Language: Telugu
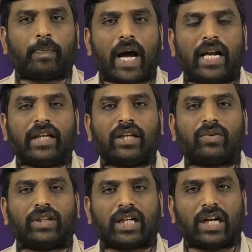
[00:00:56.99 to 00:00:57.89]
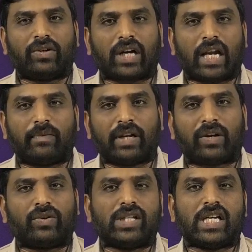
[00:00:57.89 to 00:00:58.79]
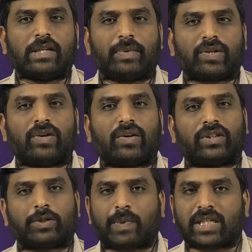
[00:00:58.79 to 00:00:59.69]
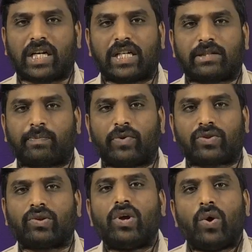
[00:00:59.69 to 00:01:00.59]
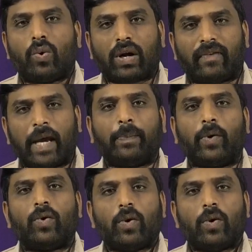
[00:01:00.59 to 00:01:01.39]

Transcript: పార్టీకి కొంత గడ్డుకాలం నెలకొంది అని చెప్పేసి కూడా కొంత స్పష్టంగా చెప్పుకోవచ్చు ఒకవైపు